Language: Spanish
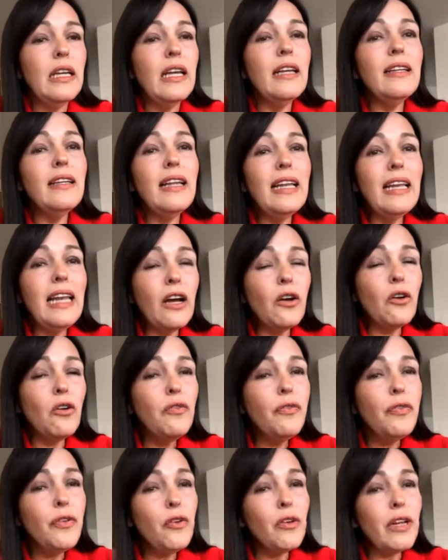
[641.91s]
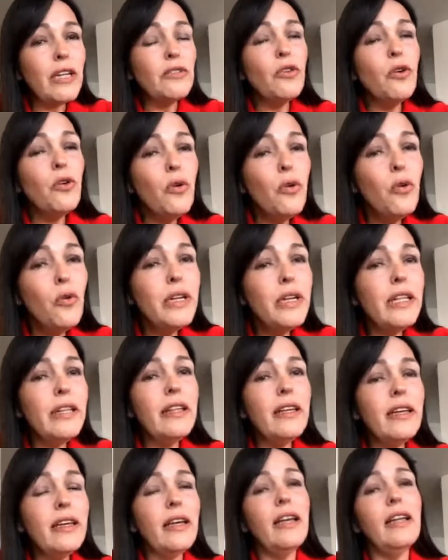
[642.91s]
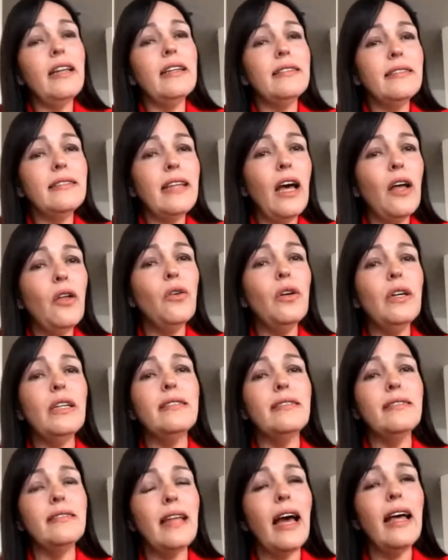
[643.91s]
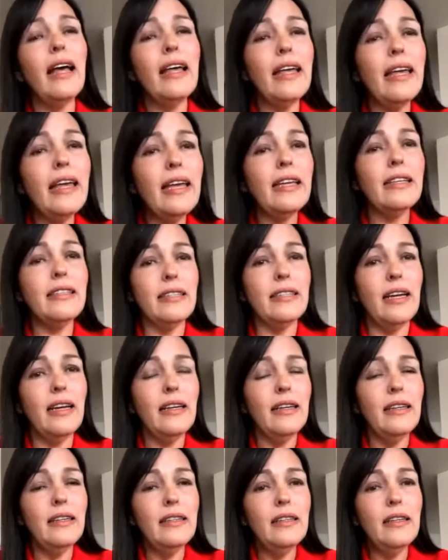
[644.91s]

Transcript: Eh, la configuración jurídica del Estado está hecha